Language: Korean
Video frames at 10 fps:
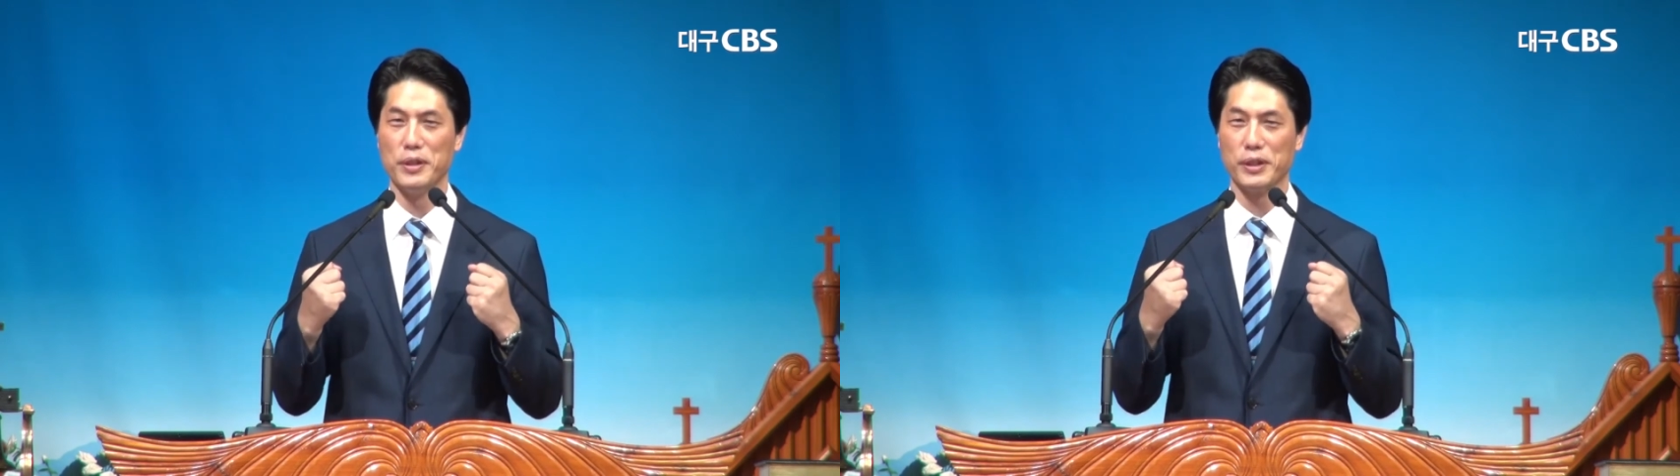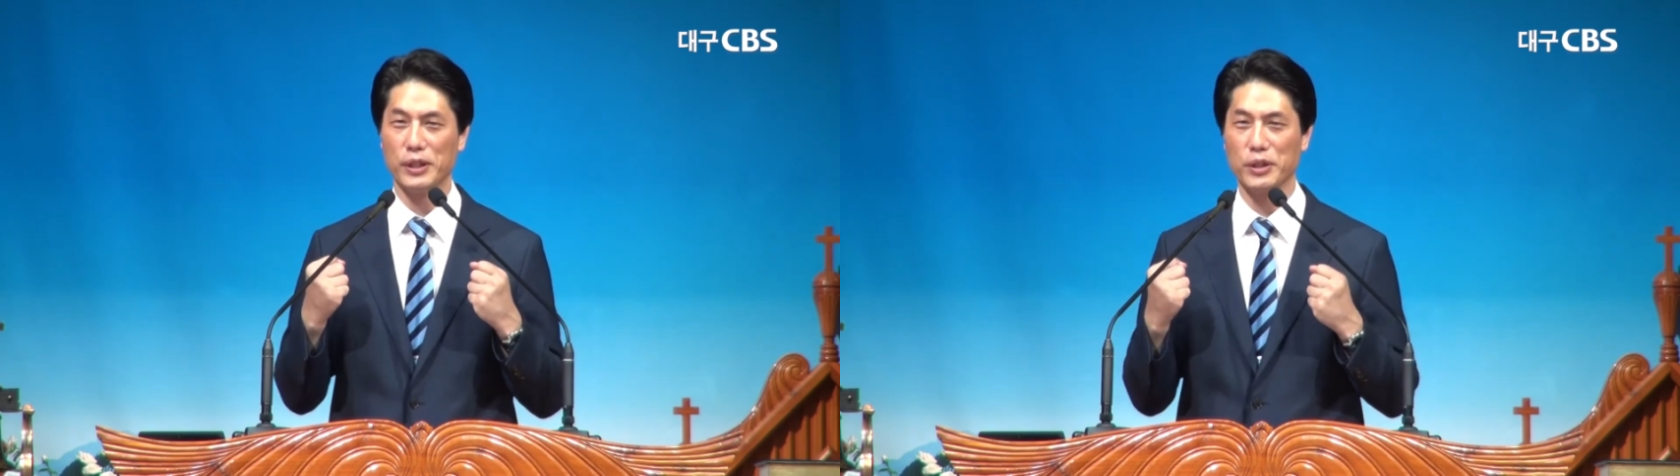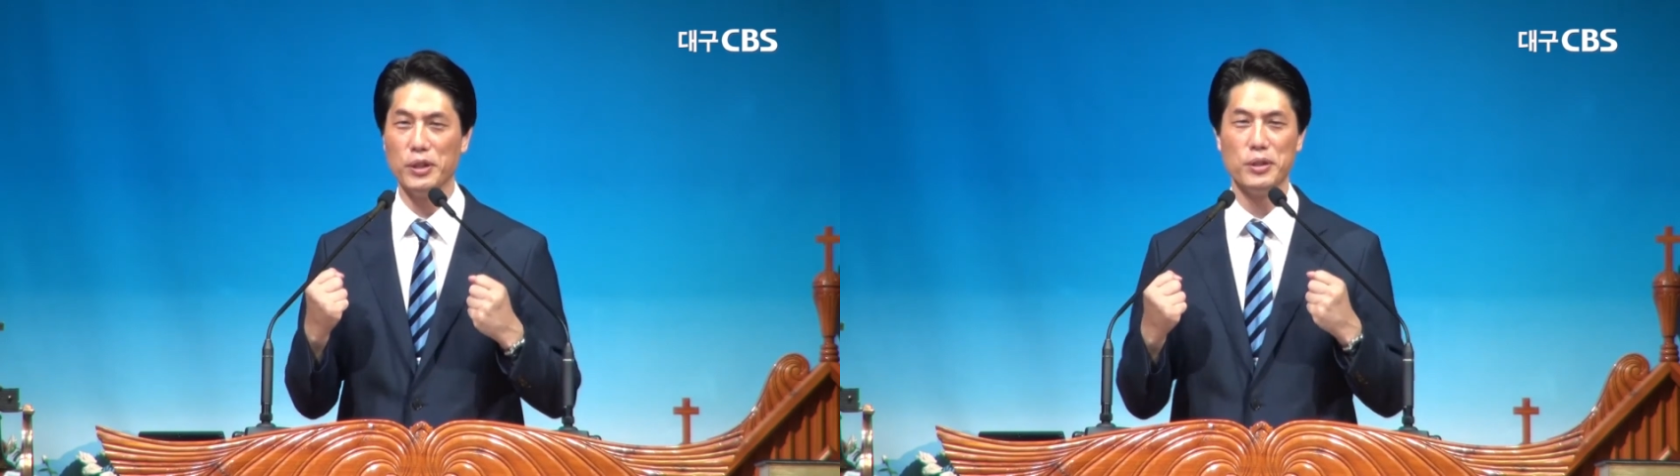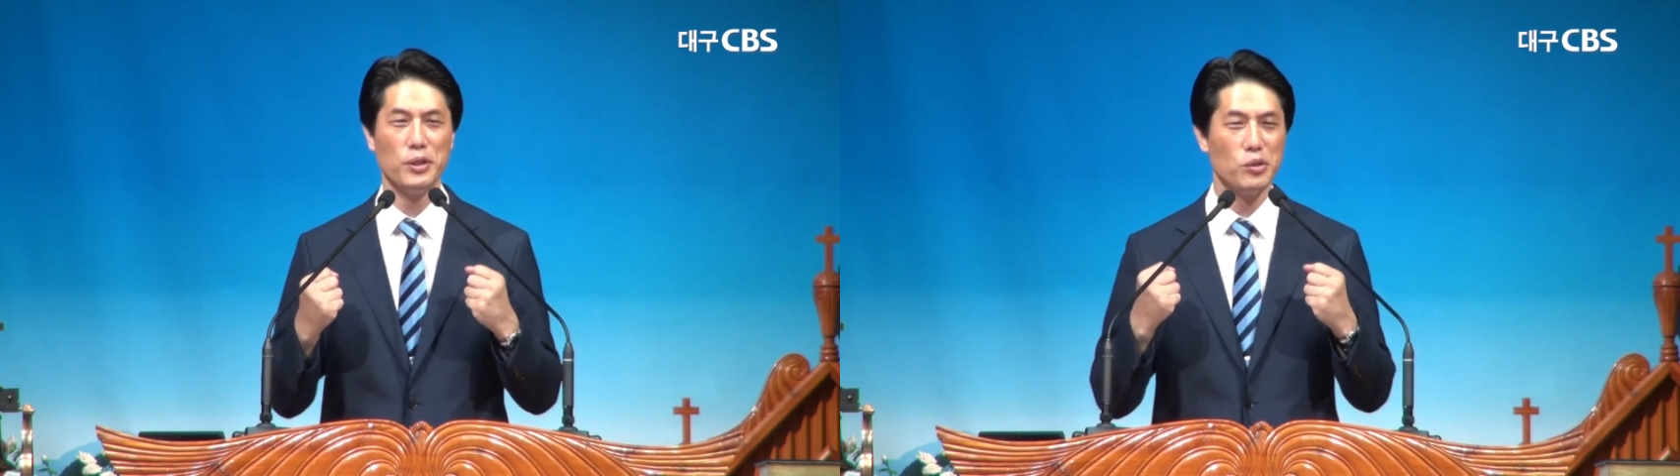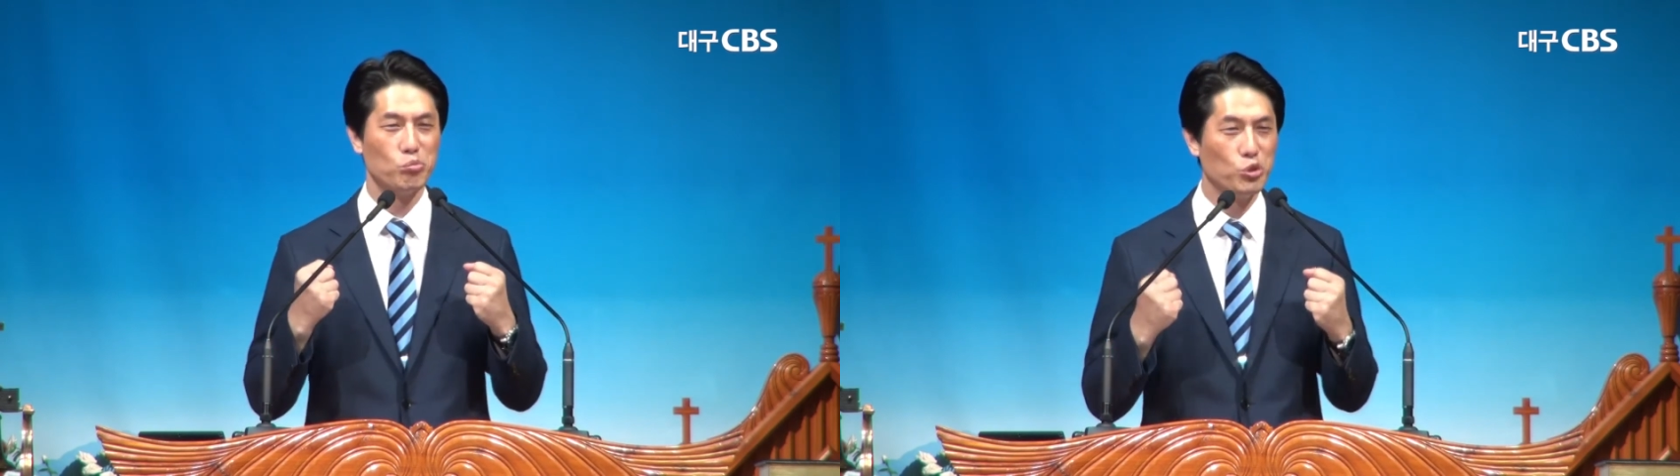그래서
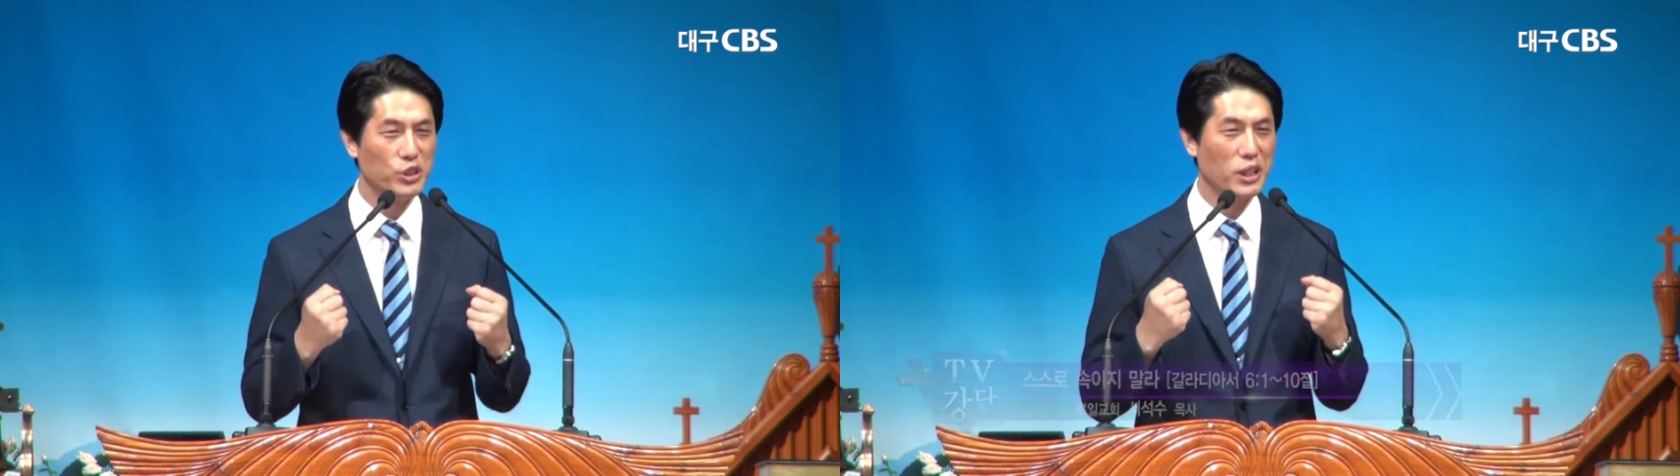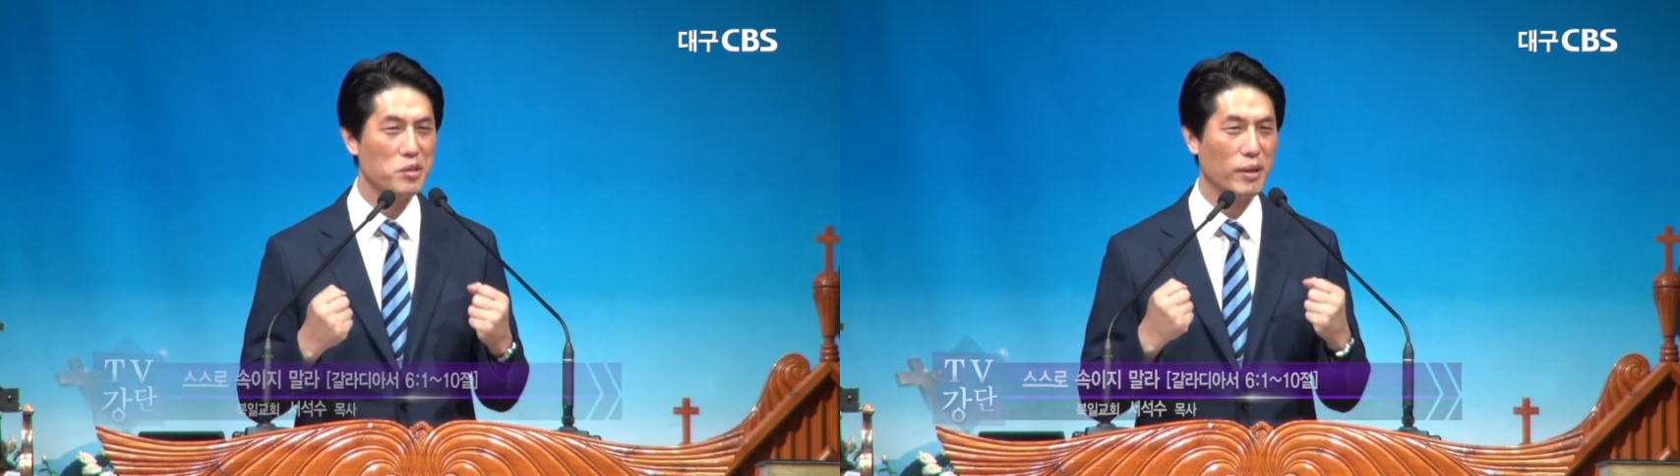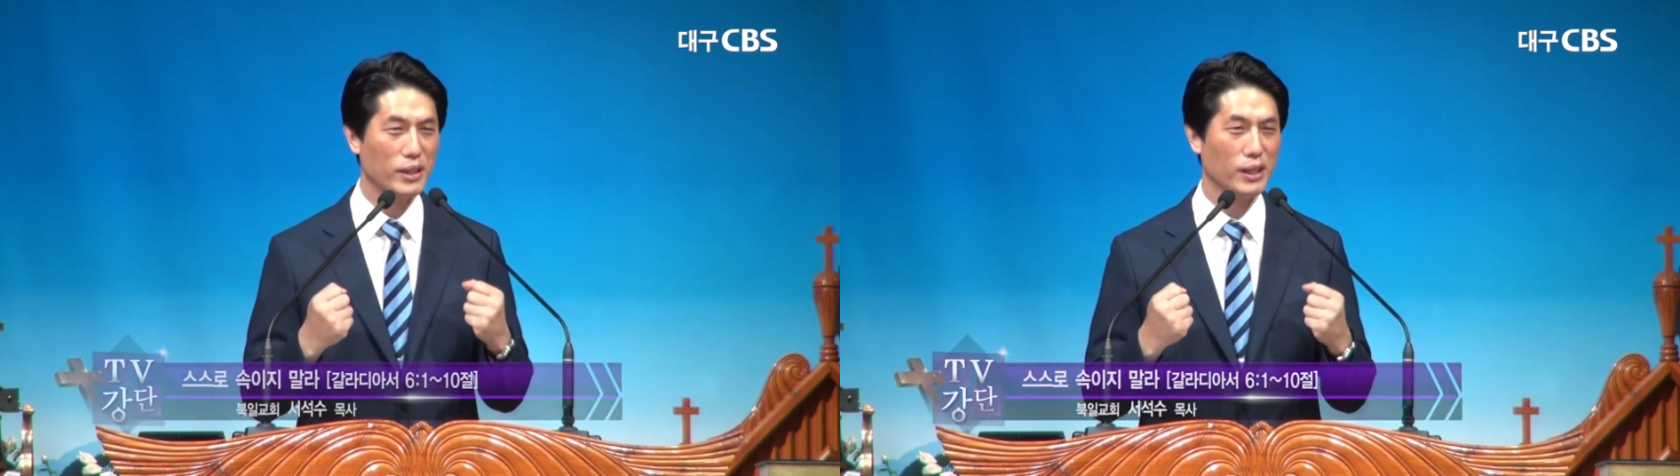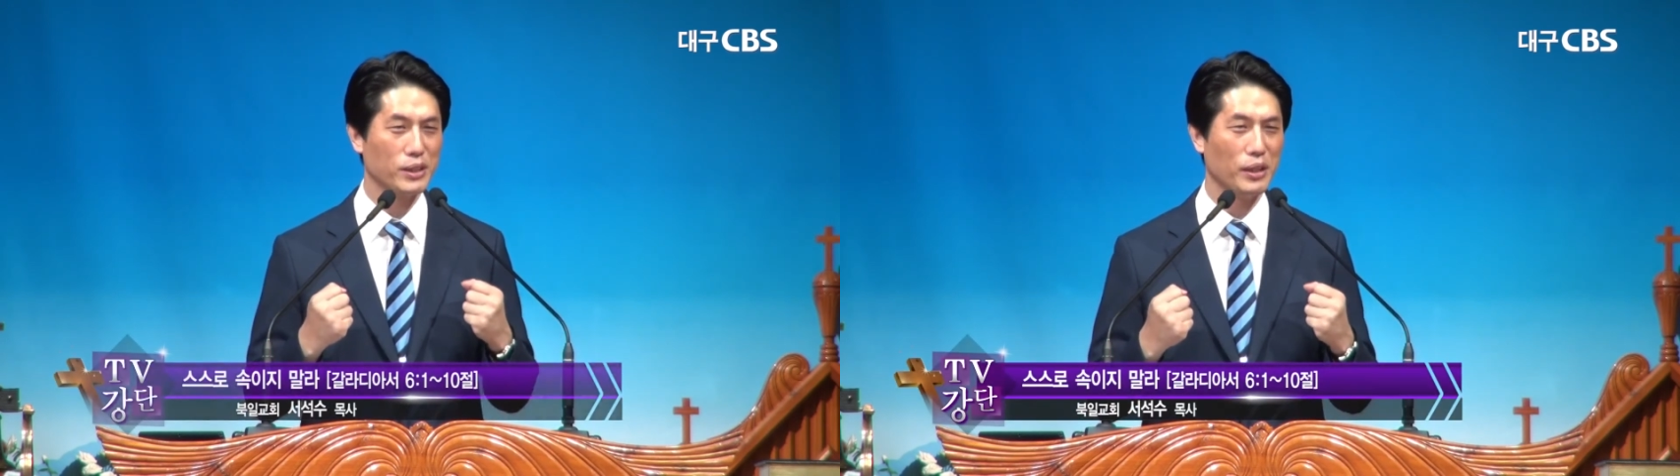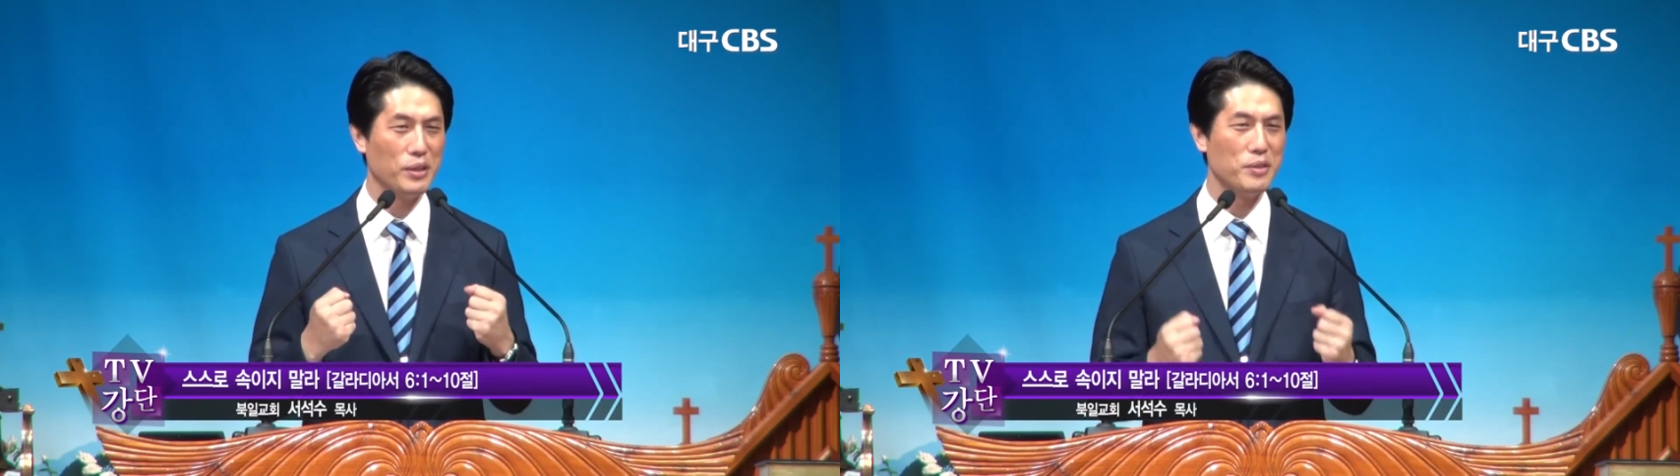문제를
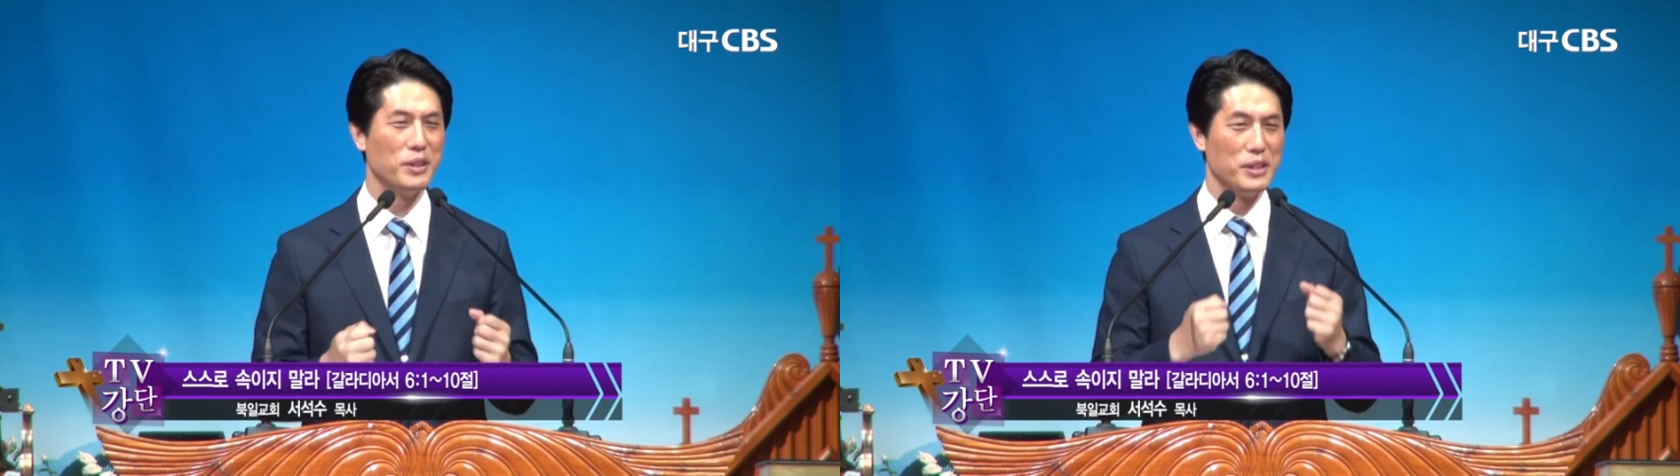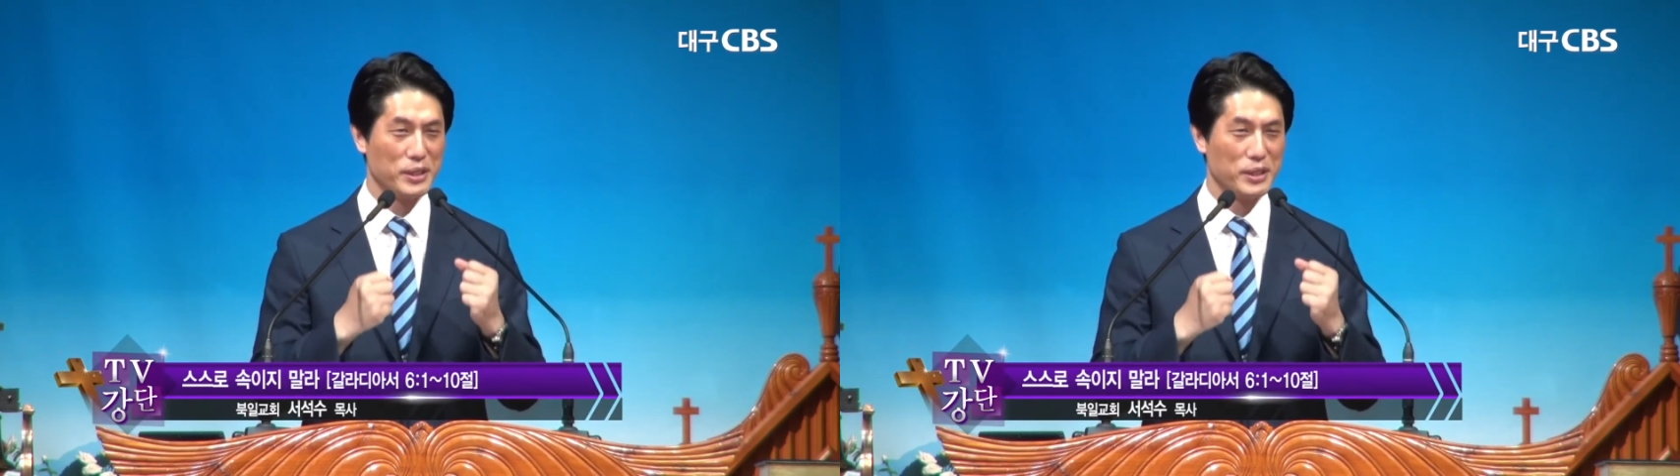만나서요.